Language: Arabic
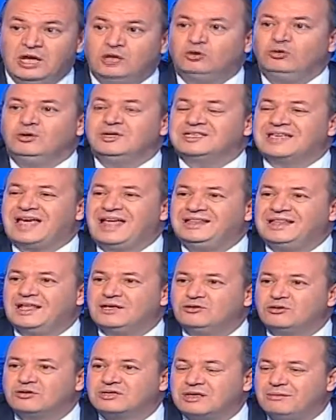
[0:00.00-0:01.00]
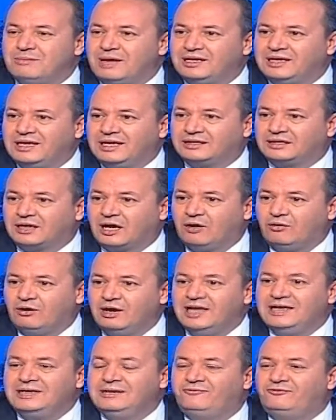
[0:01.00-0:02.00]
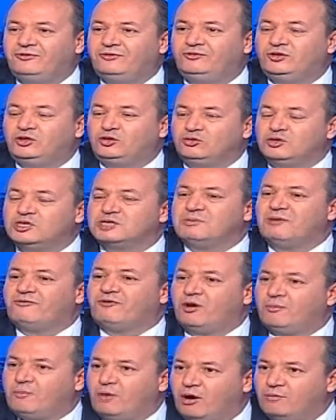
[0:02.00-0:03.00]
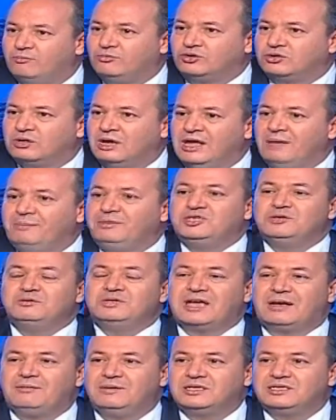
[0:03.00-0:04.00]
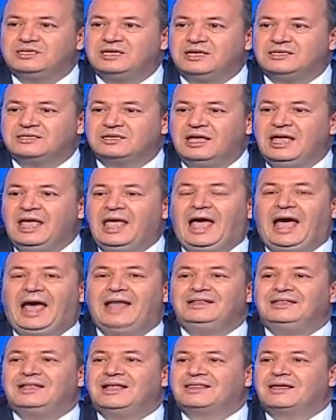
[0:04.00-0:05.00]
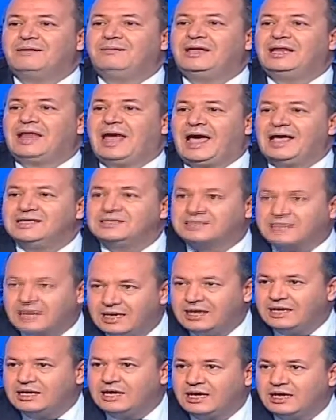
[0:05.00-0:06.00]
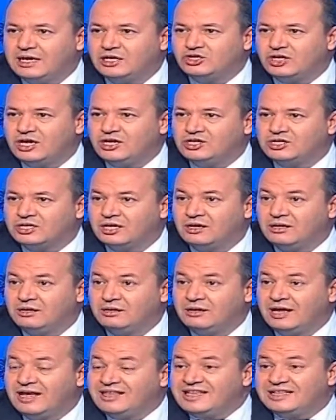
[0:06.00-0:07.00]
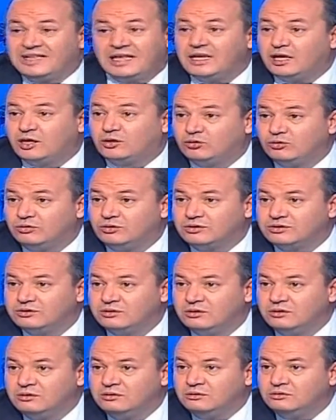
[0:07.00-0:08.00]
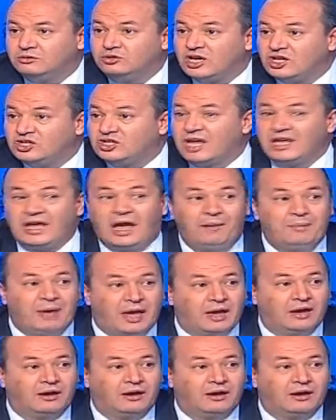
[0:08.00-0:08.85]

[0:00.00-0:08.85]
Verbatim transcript: تونس عندها زوز ضمانات راهو اللي في, في تونس ما يفهمهمش ما يجيبش يعمل سياسه عندها ضمانه عسكريه هي جيش هذا تاريخ تونس جيشها يحميها